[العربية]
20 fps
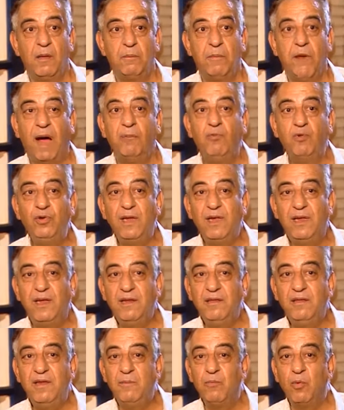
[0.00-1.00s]
محمود
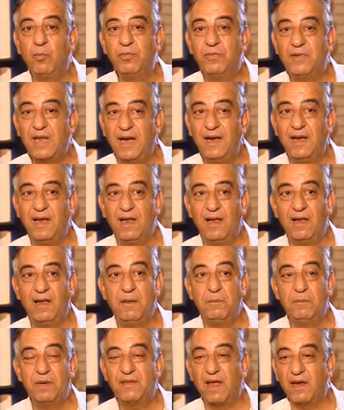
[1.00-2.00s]
الجندي ممتلئ
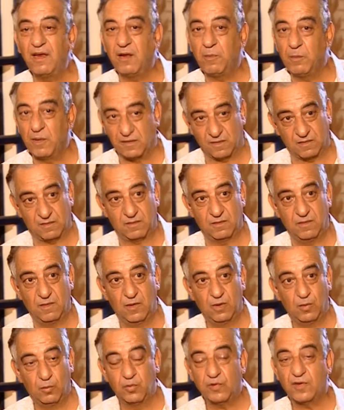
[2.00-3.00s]
بتاريخ مصر
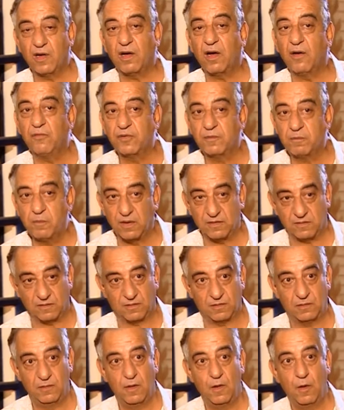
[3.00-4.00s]
وثقافه
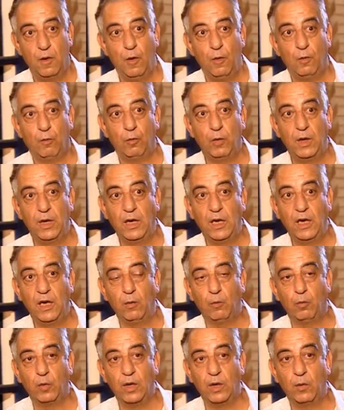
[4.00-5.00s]
مصر و
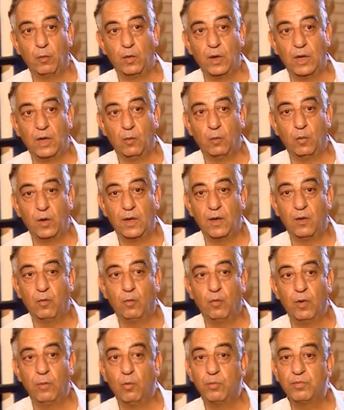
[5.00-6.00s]
و و و
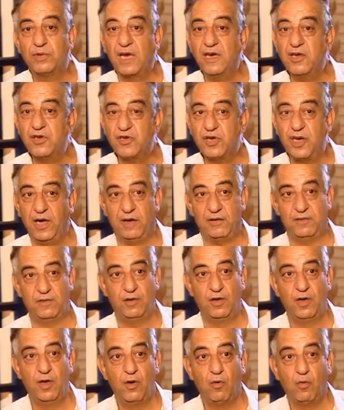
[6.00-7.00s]
وممتلئ شعر
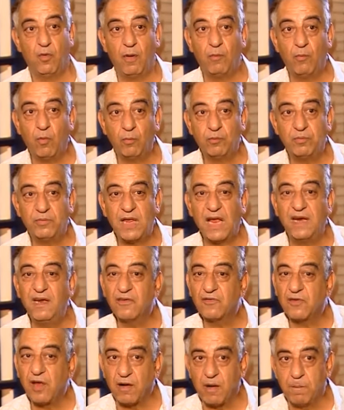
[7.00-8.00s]
وممتلئ
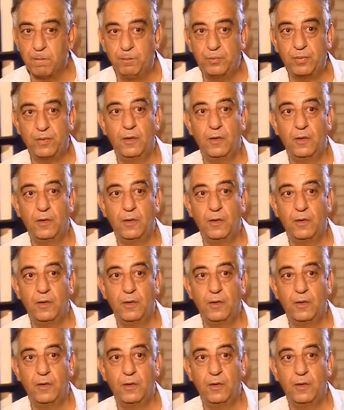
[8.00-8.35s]
طرب